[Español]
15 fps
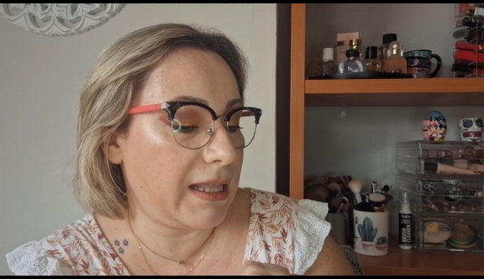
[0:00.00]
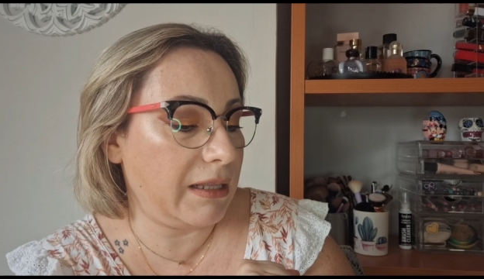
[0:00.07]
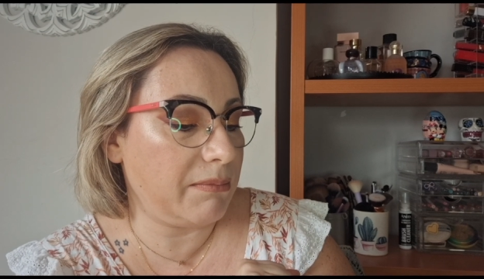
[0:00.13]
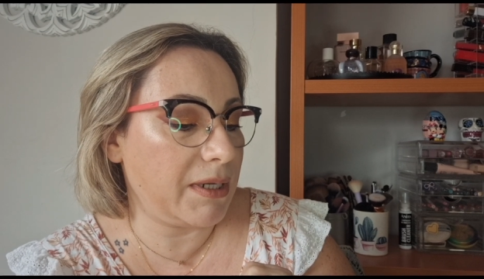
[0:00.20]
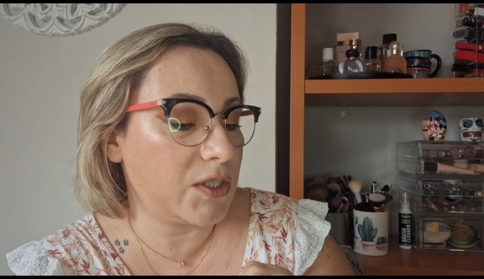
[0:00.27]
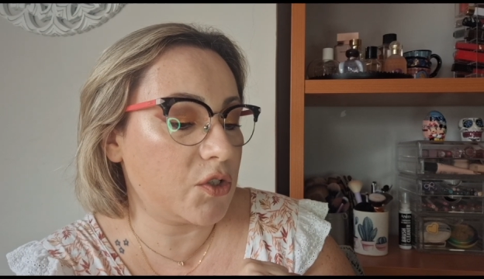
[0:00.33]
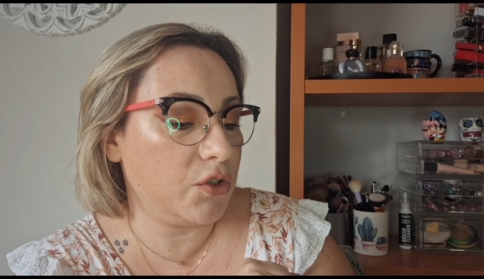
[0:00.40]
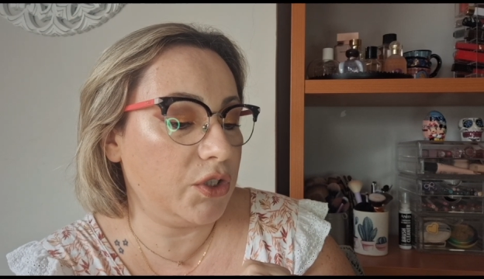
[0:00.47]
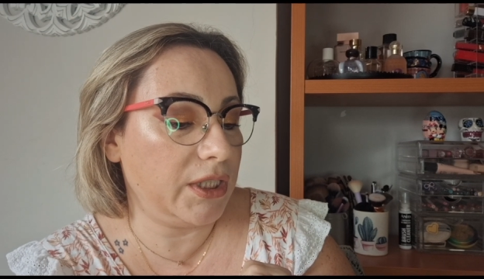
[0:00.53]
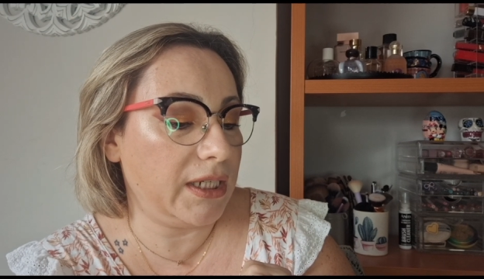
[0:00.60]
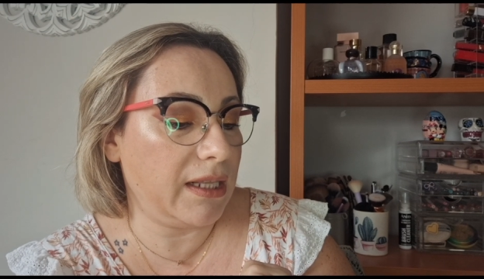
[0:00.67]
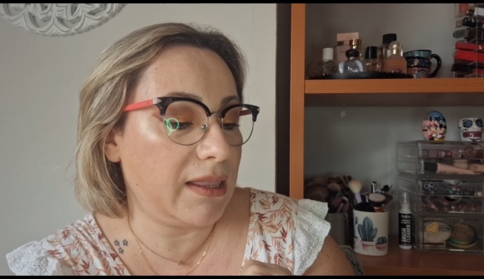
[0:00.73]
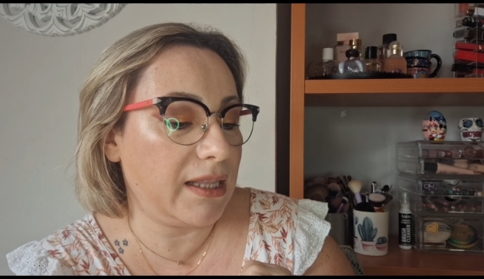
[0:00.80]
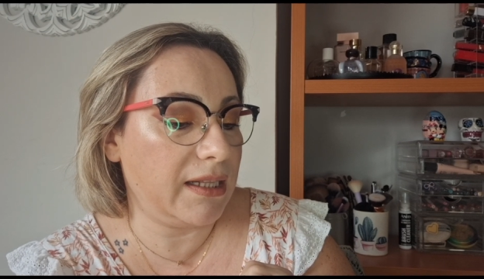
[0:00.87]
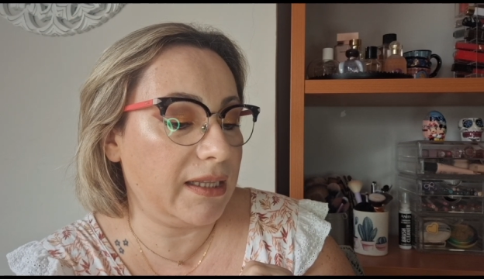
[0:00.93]
Además,
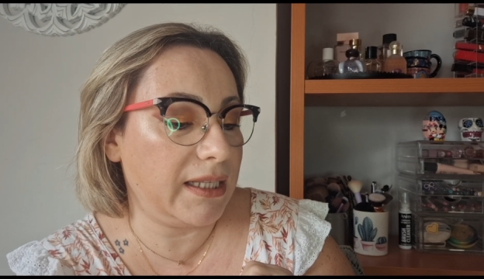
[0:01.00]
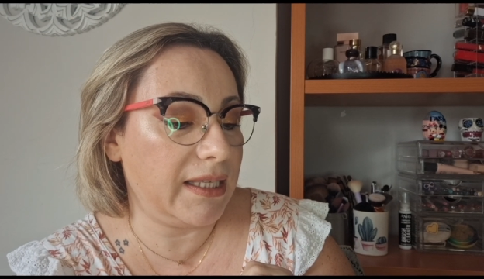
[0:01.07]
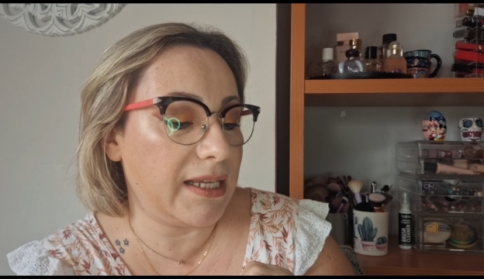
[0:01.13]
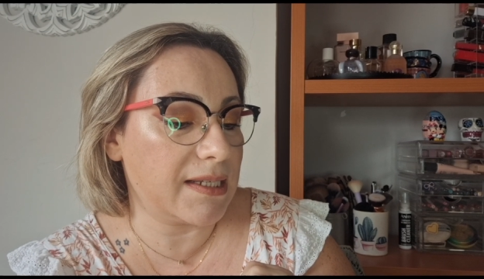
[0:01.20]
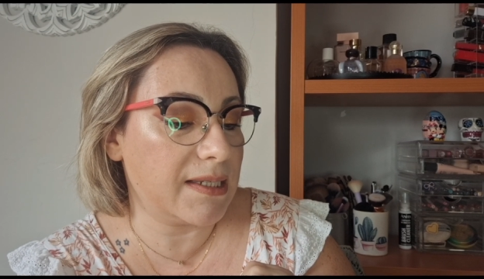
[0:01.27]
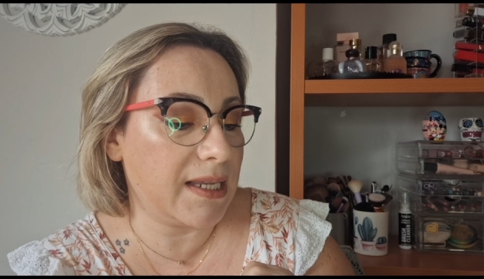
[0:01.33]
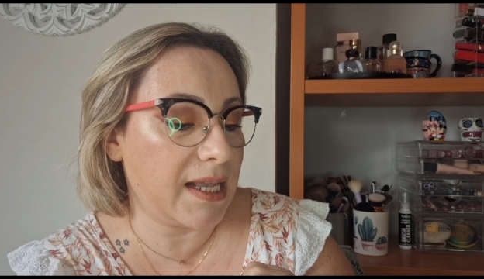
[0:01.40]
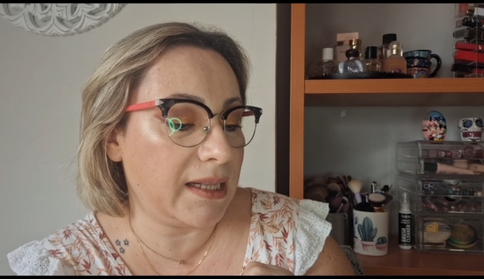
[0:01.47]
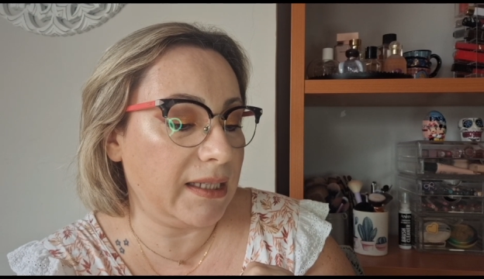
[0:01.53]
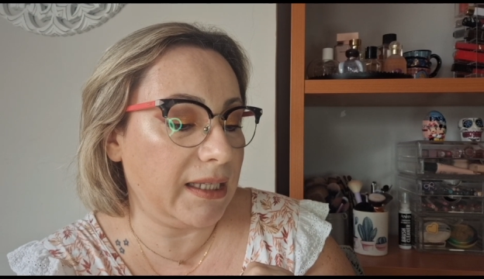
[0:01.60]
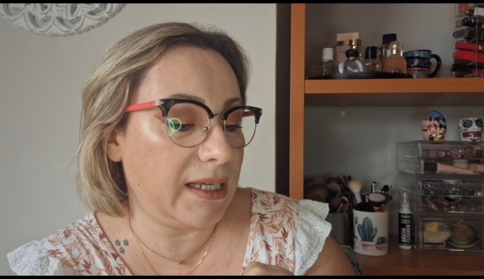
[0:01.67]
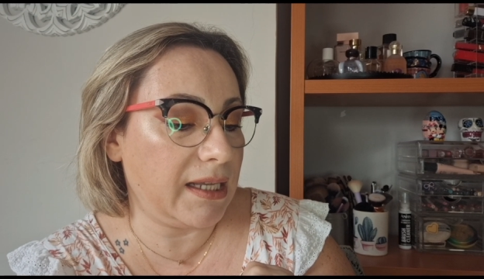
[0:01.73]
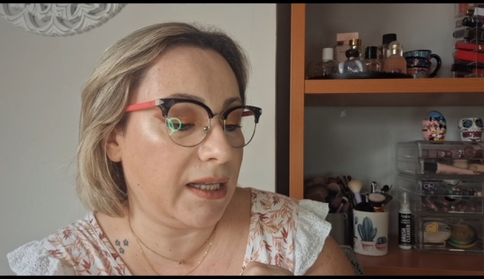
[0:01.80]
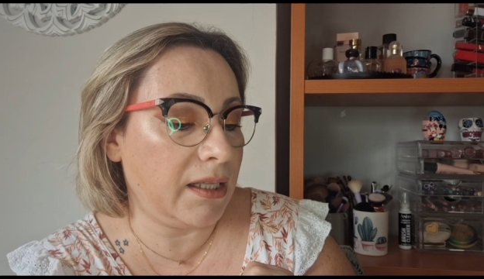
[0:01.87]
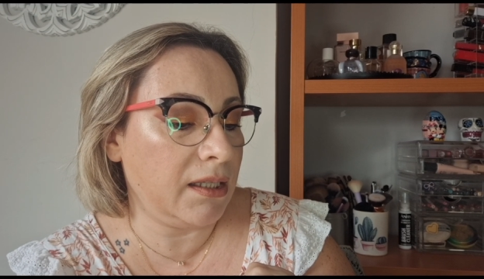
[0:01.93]
contiene centella
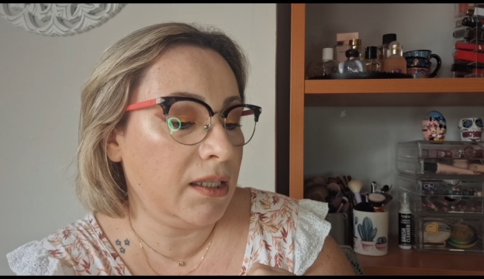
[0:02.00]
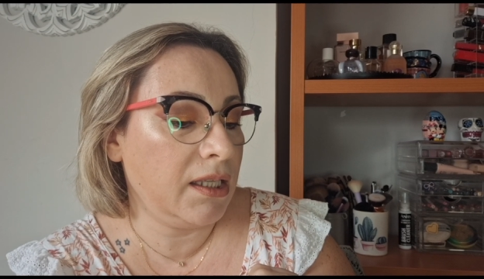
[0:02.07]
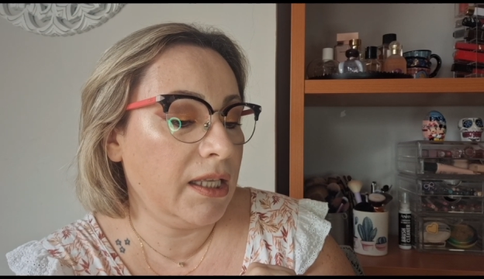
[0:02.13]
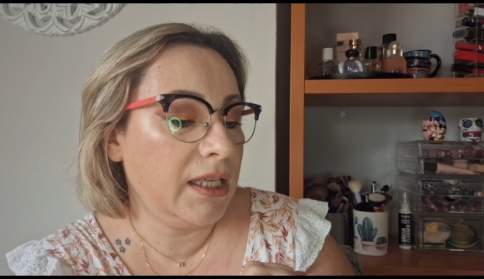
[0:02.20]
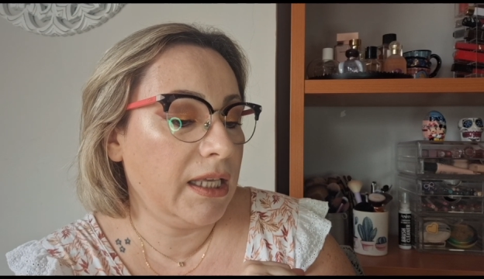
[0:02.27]
asiática